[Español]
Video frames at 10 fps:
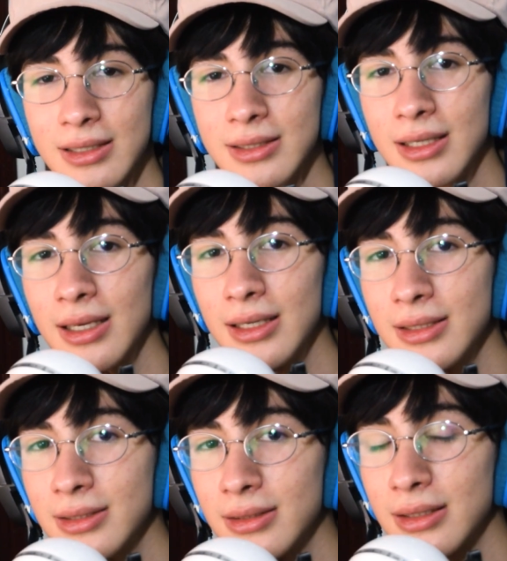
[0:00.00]
Así
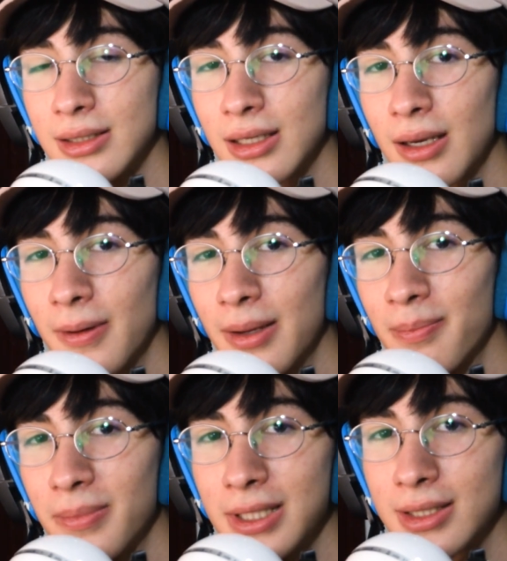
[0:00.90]
es. Así que vayan
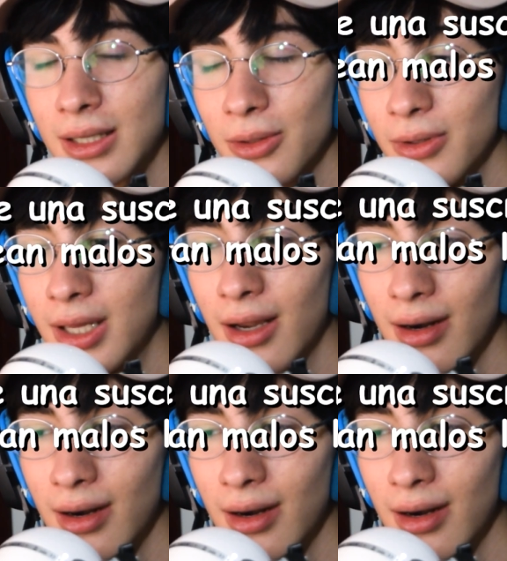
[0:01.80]
pensando en qué